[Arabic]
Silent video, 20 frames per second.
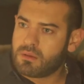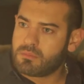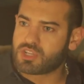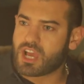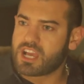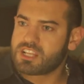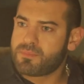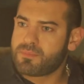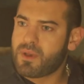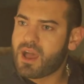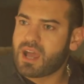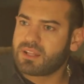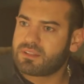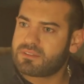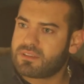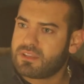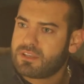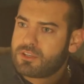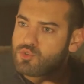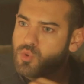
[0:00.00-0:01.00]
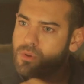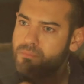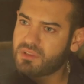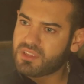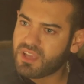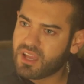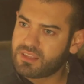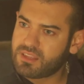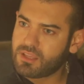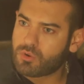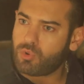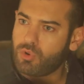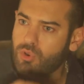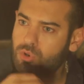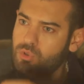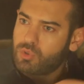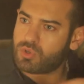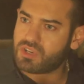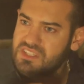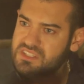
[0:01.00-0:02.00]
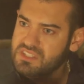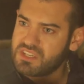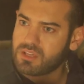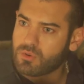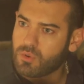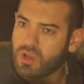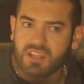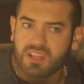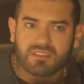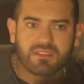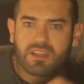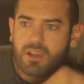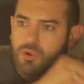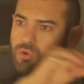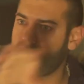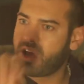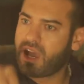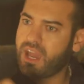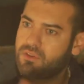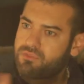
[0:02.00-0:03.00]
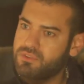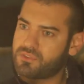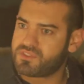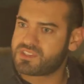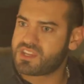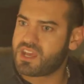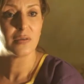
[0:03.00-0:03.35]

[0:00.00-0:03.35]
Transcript: مش عايز بقى قعده النسوان بتاعتك ولخلق كتير ولا الدنيا كلها عرفت في